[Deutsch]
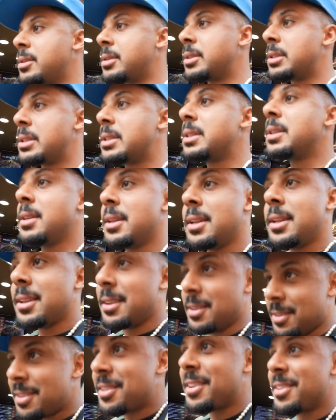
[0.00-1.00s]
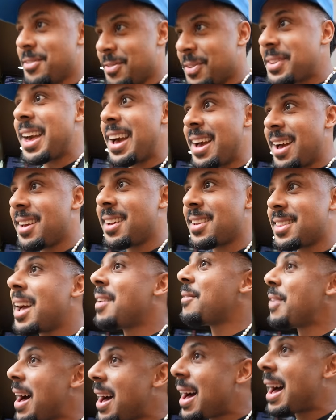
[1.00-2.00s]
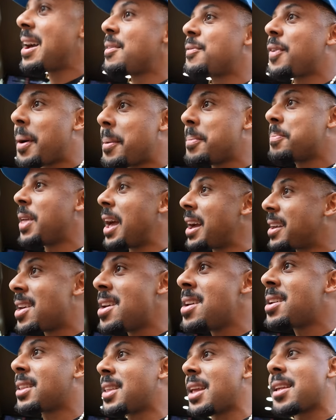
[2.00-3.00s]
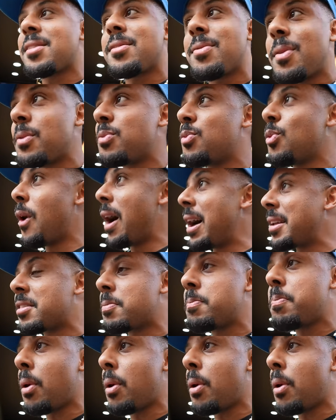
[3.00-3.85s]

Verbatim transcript: schon ein bisschen mehr Power. Gell? Da war einfach der Kick, des, du, du hast